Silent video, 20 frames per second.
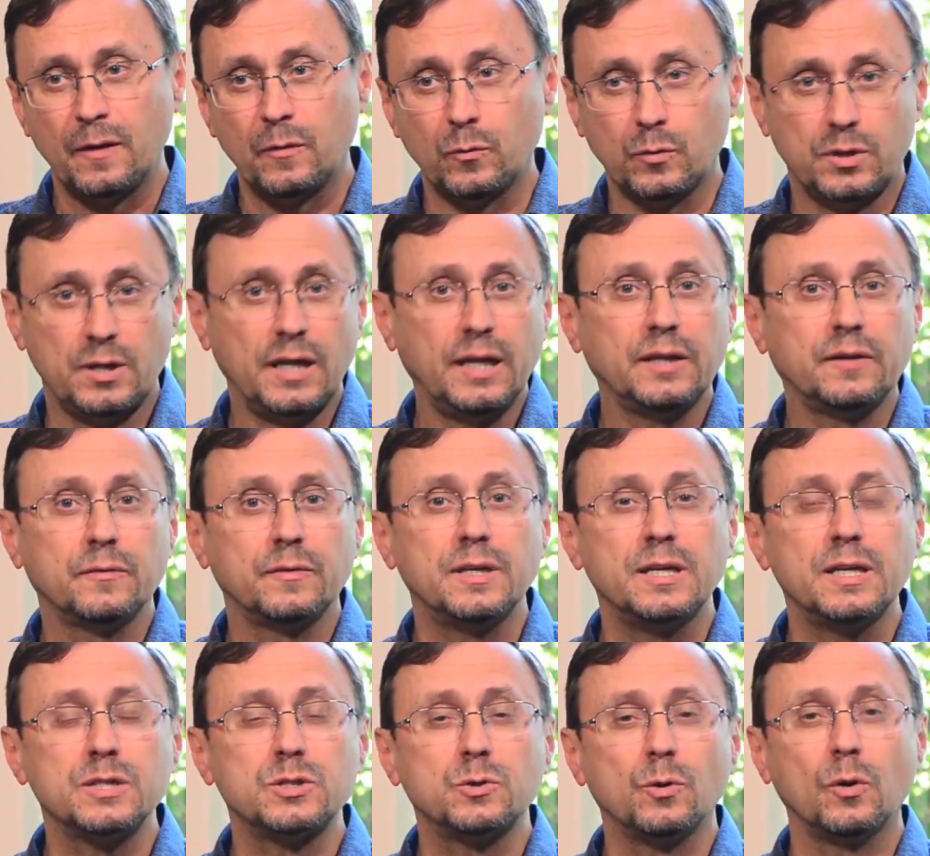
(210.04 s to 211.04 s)
И вот для этого
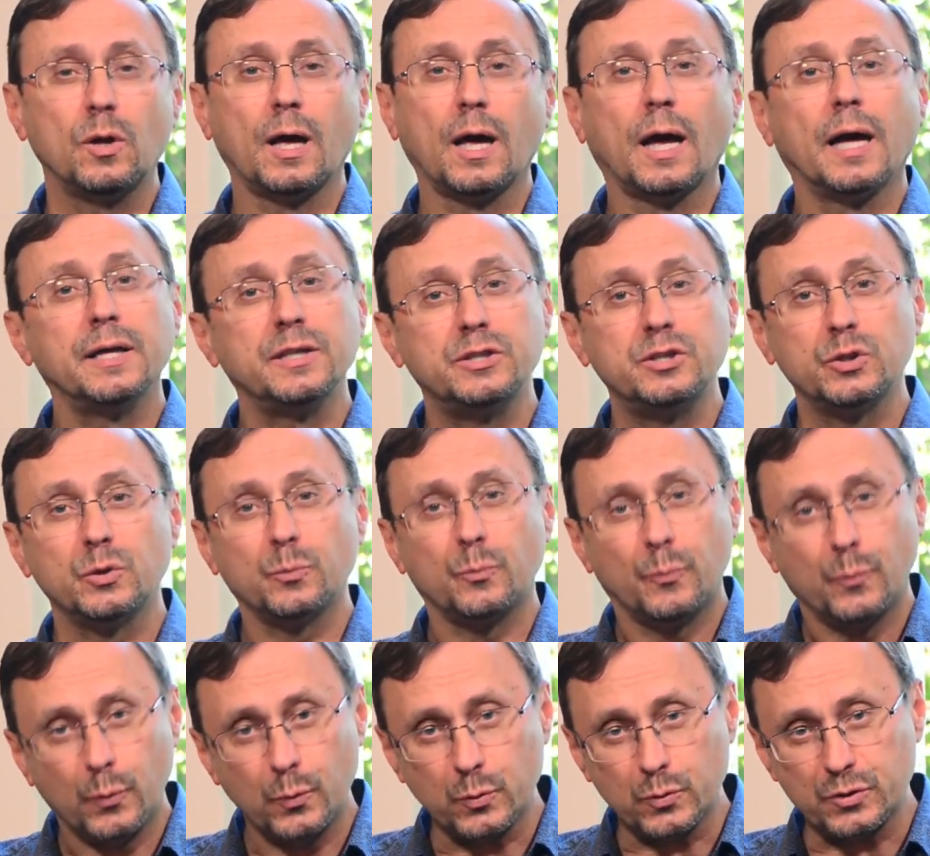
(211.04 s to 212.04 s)
есть только один
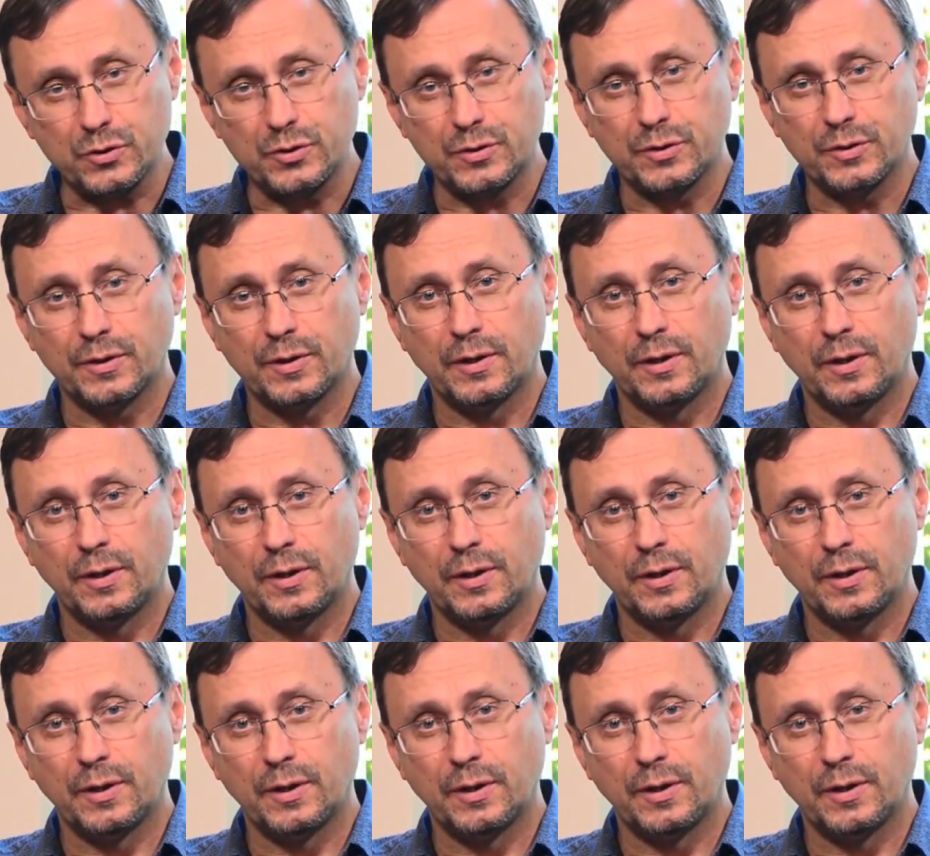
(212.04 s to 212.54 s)
путь.